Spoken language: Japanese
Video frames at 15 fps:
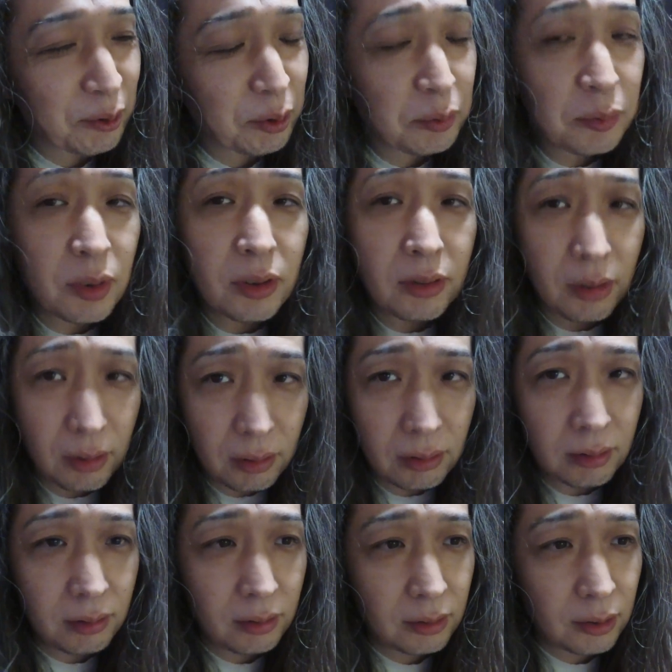子供は
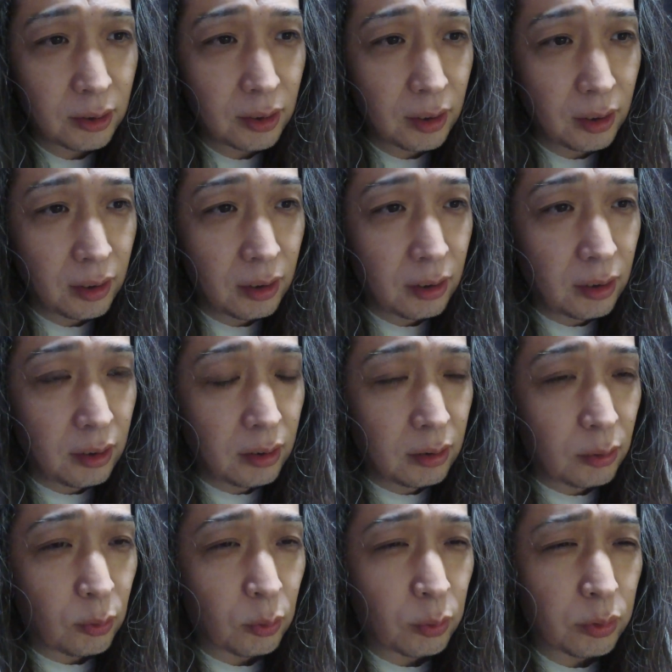ね
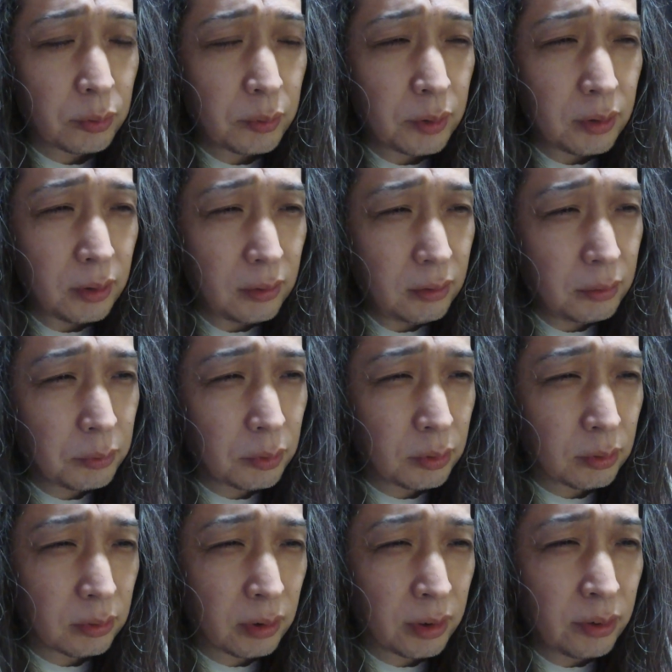子供はだって
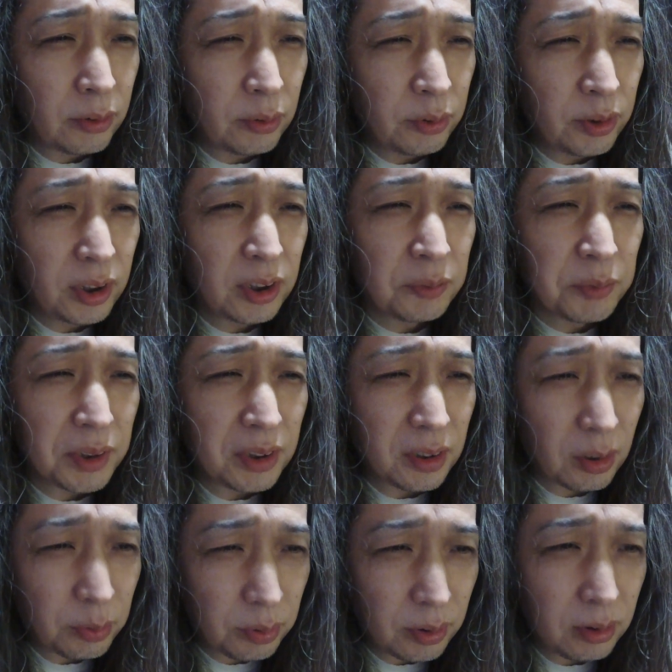もうエネルギーに満ち
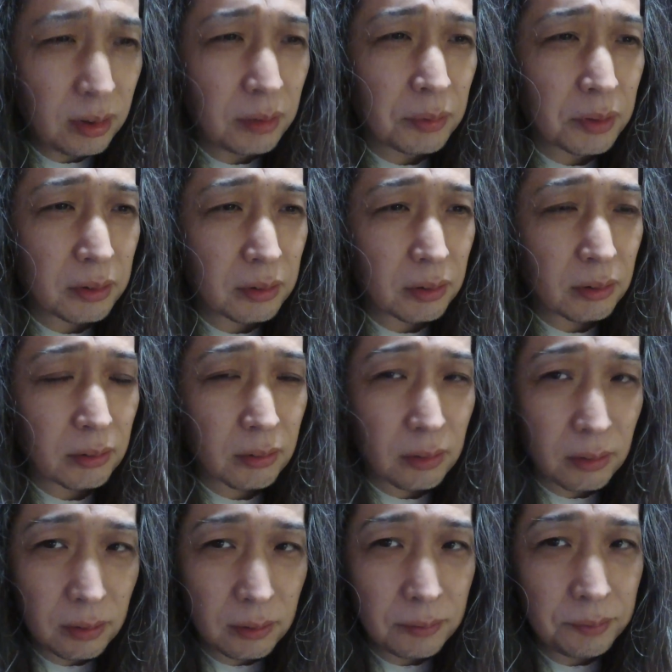溢れていますか
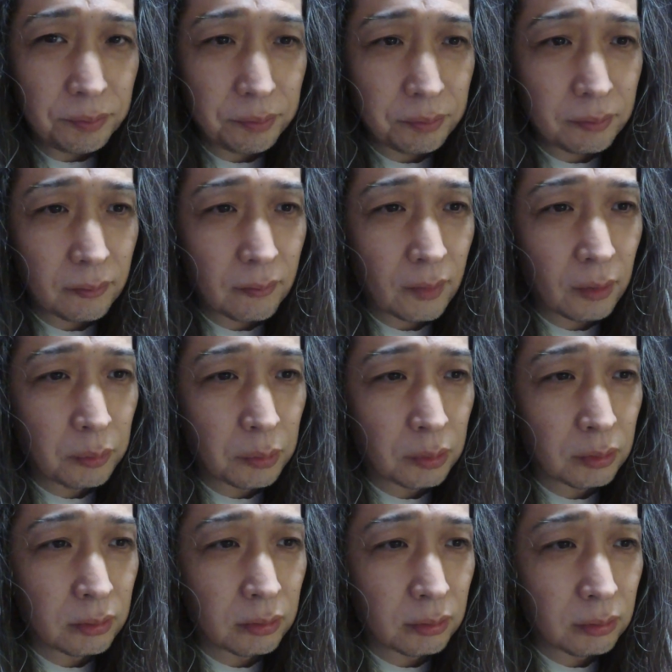らね
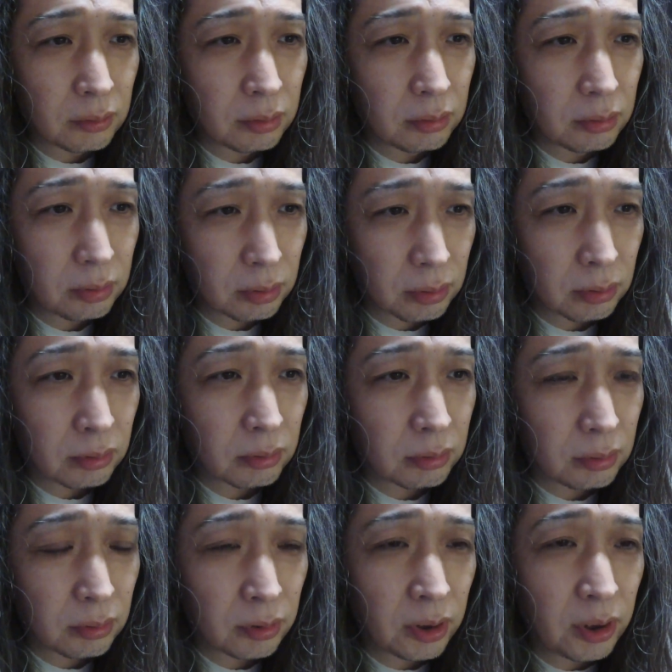もうそう
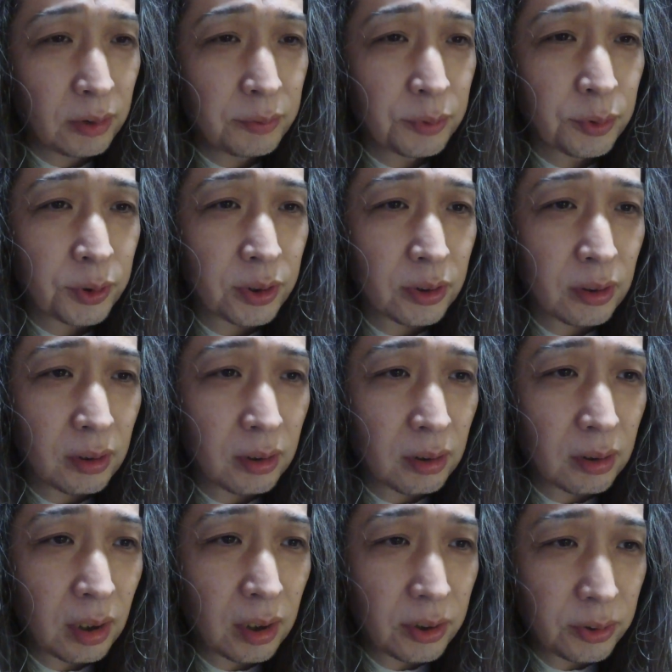ゲームをしなが
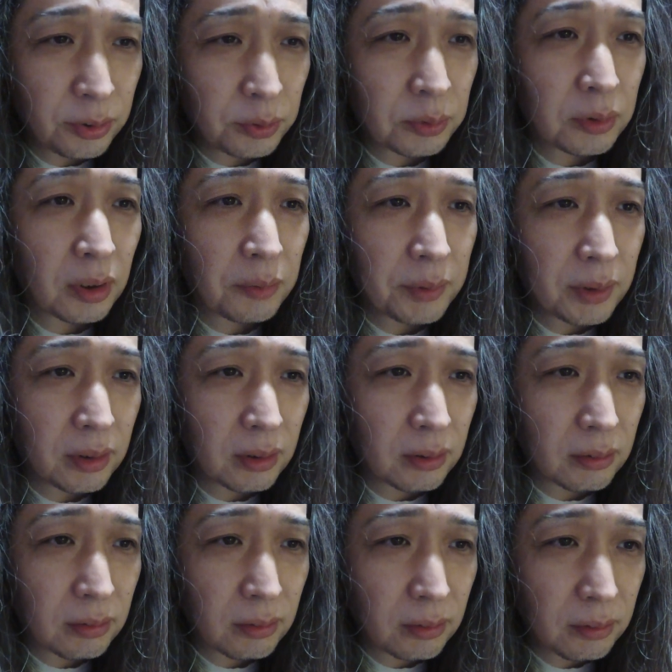らアイスを食べたり
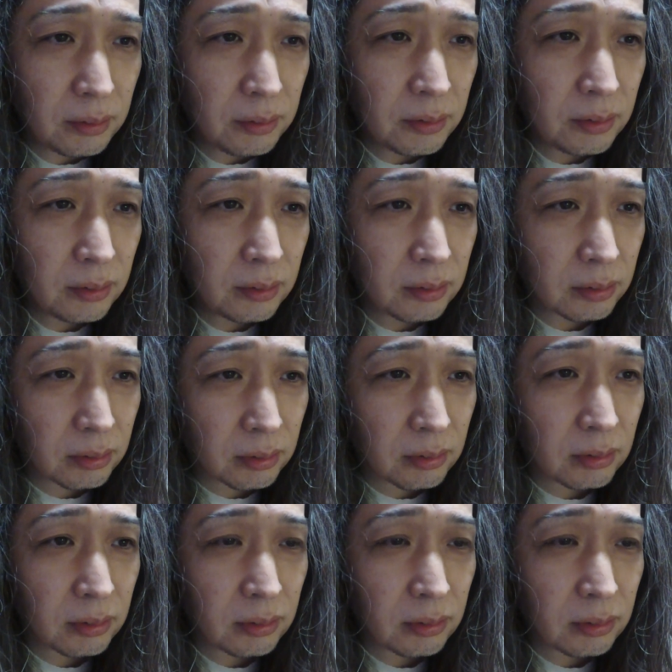ねそう